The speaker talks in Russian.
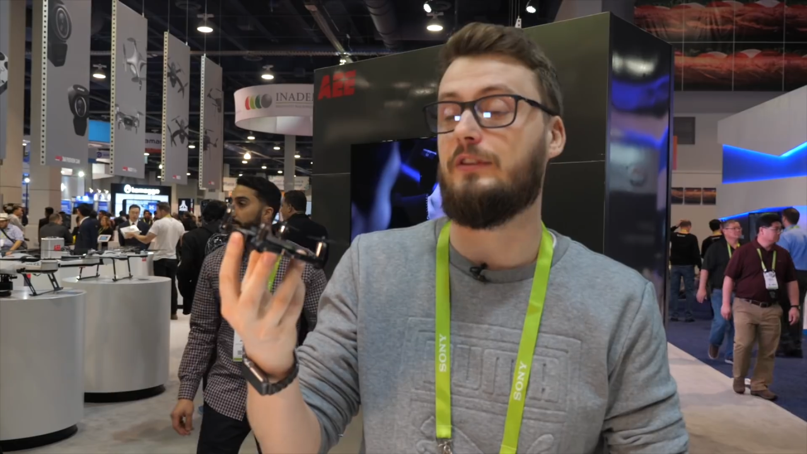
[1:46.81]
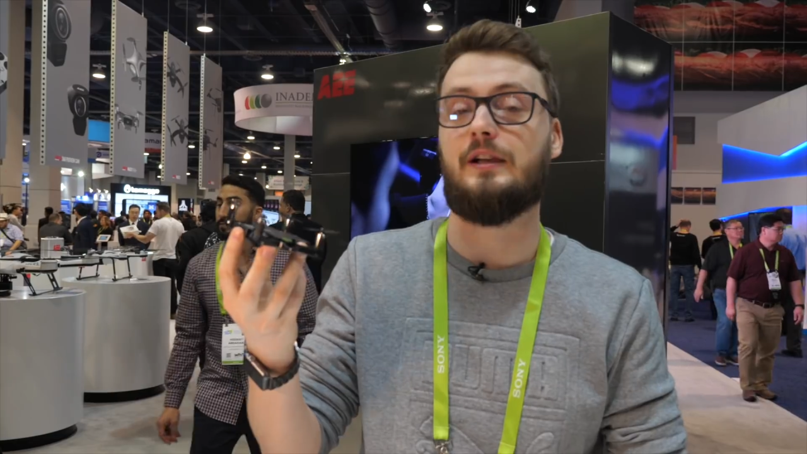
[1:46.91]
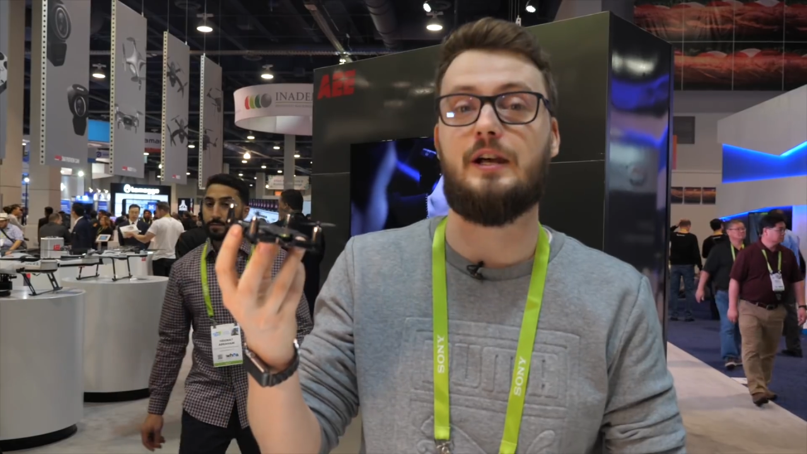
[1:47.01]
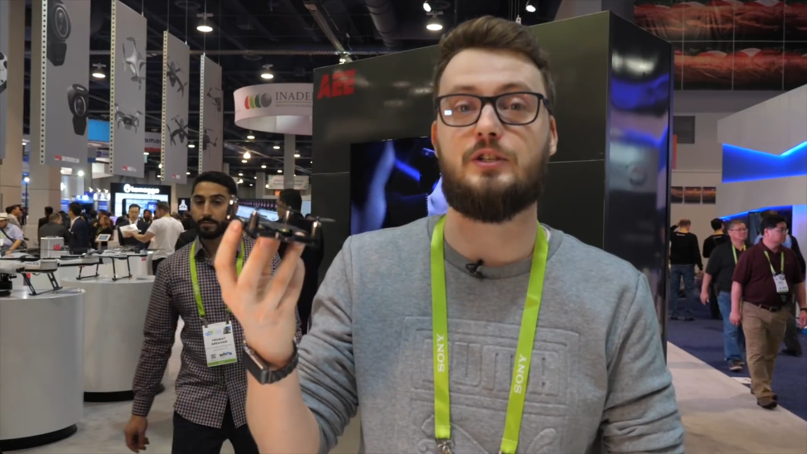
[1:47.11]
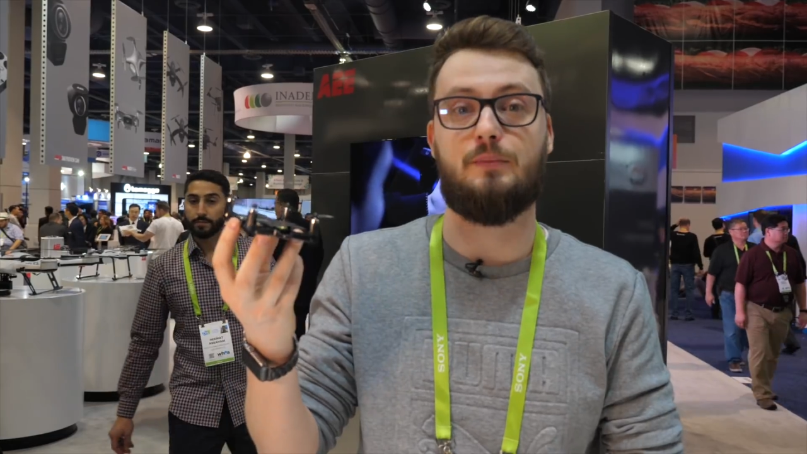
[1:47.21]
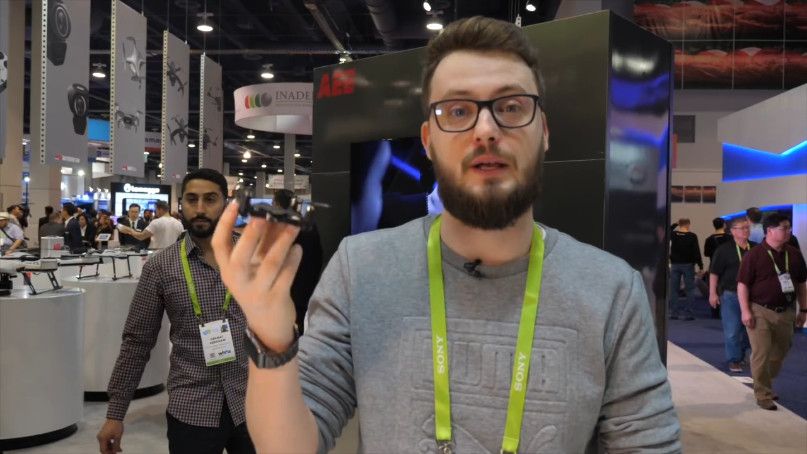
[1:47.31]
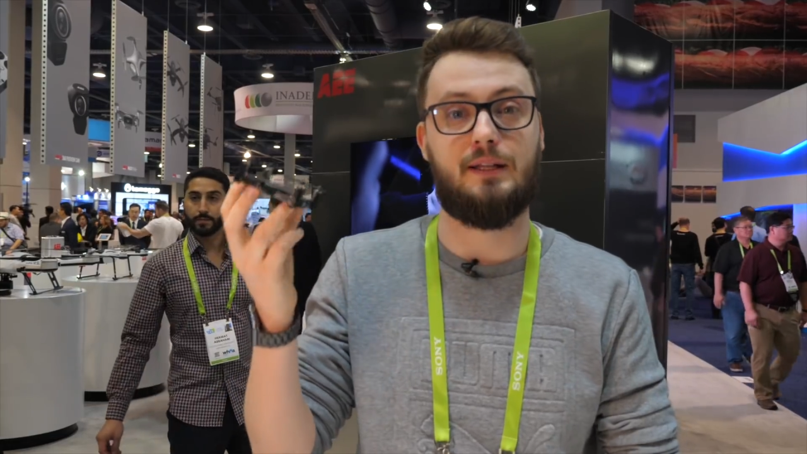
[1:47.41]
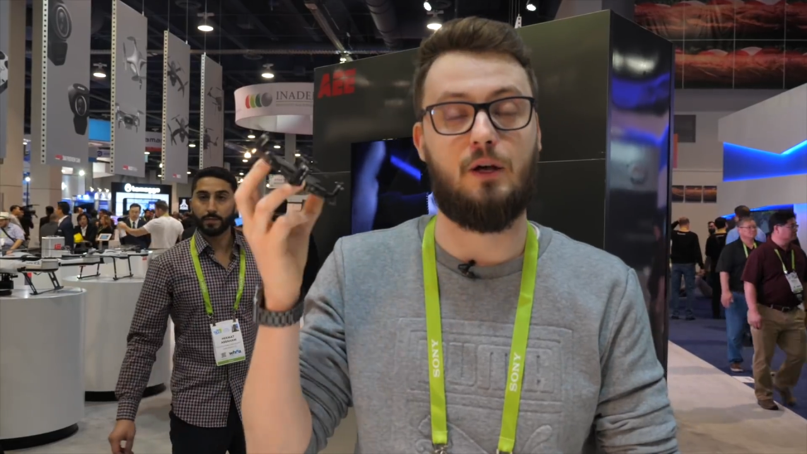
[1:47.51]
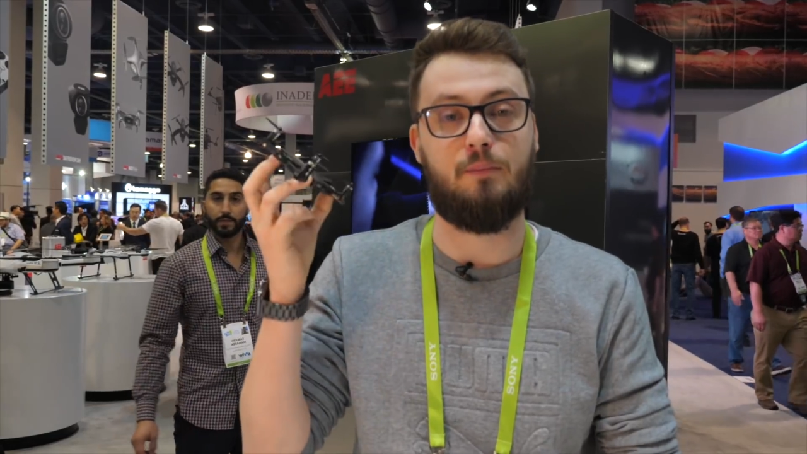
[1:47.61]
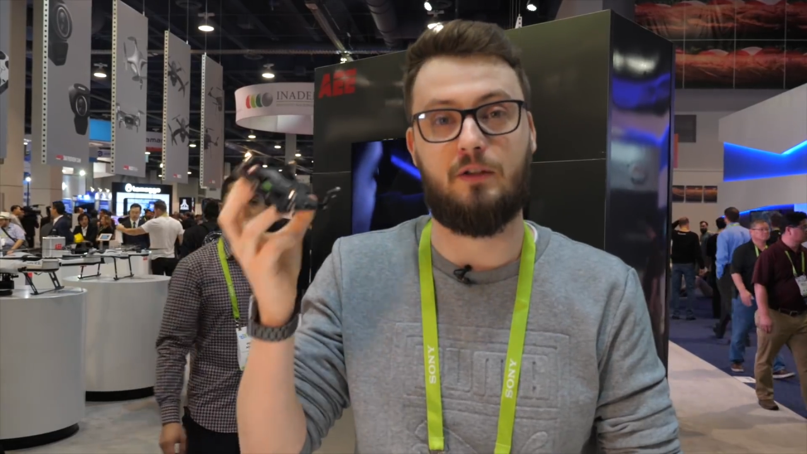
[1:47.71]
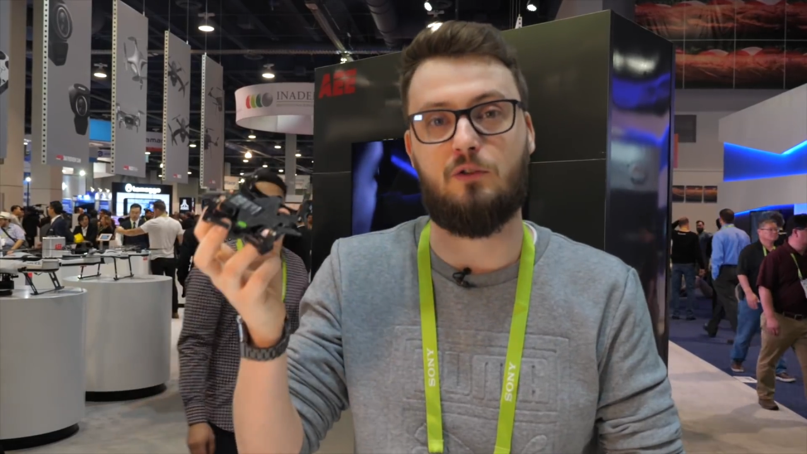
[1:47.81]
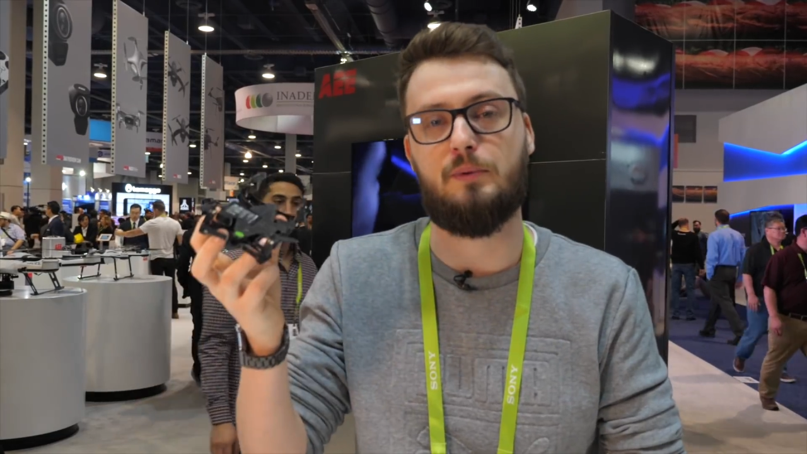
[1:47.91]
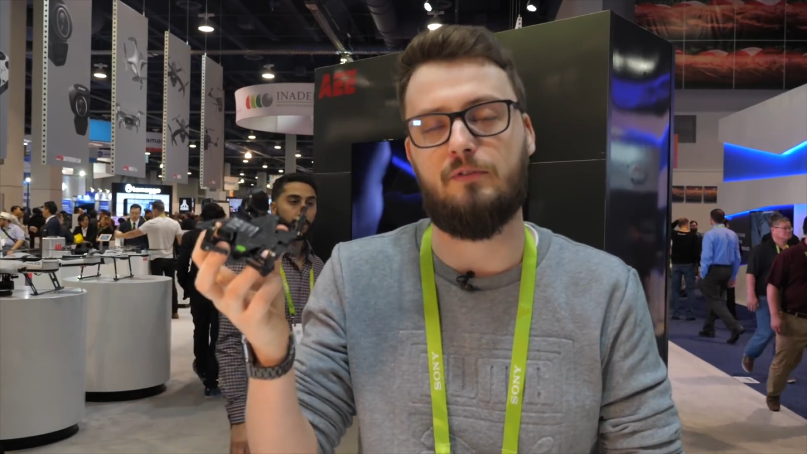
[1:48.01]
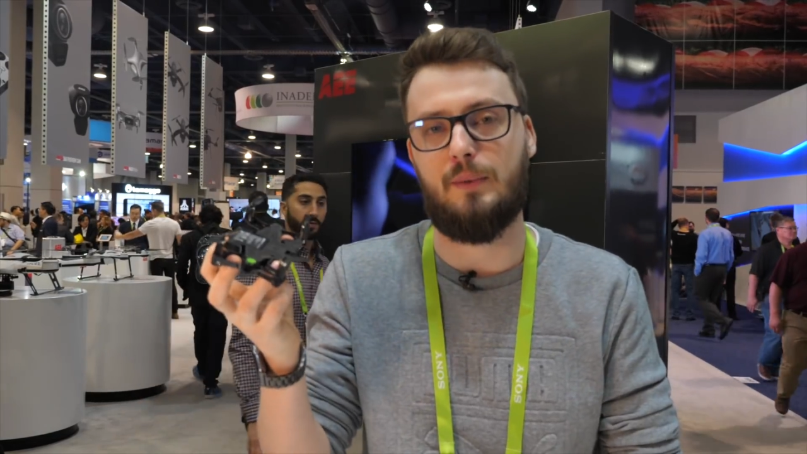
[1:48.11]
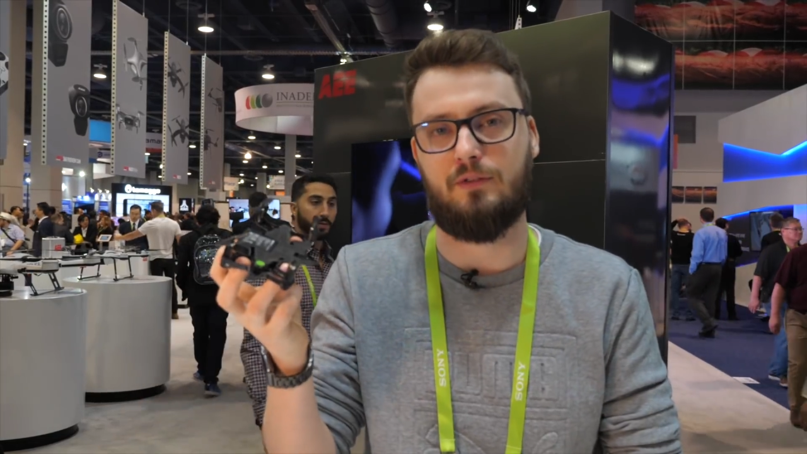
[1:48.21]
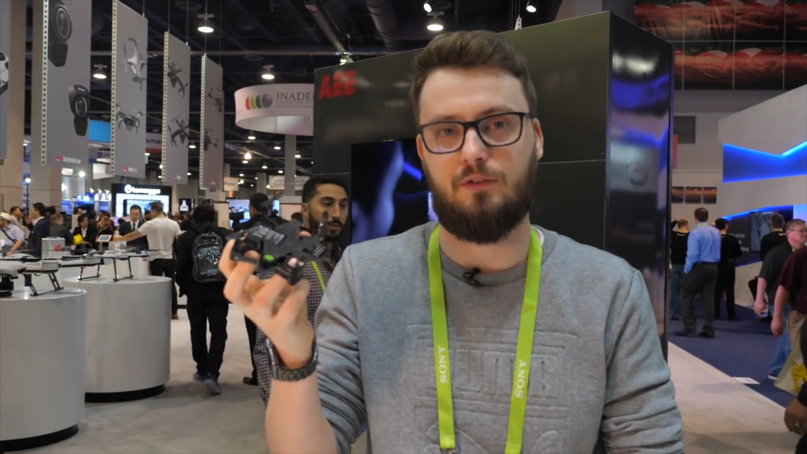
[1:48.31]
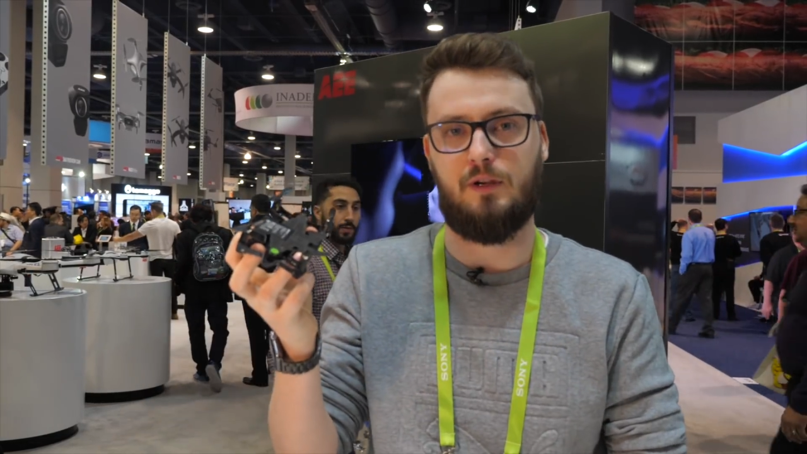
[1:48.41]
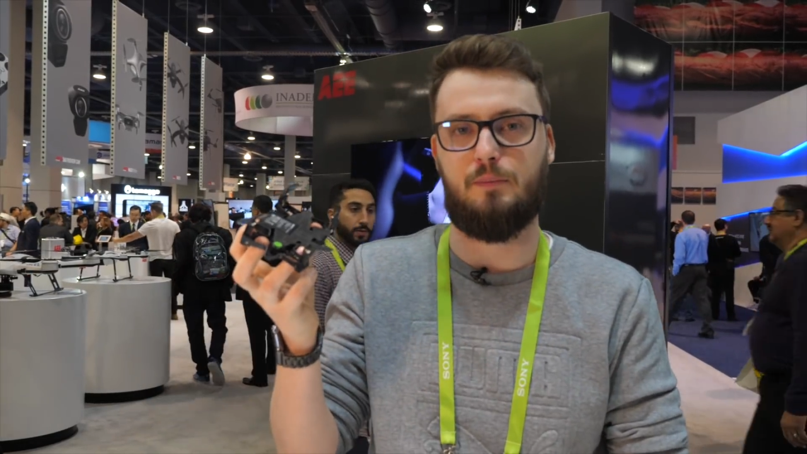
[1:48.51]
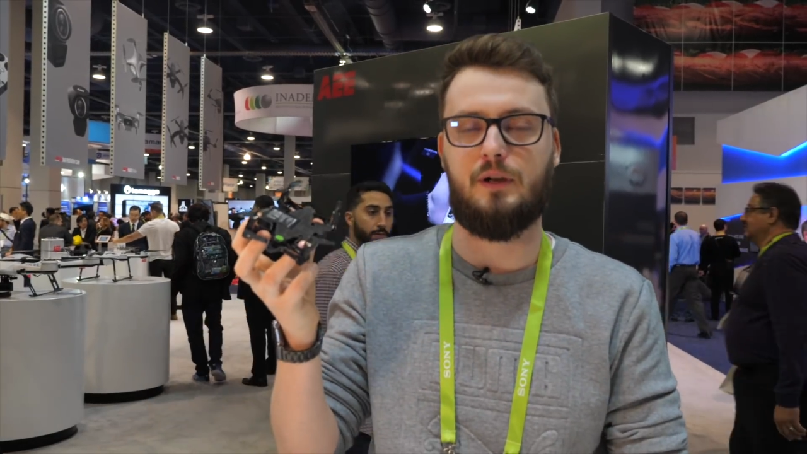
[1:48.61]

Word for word: закажем, когда он поступит в массовое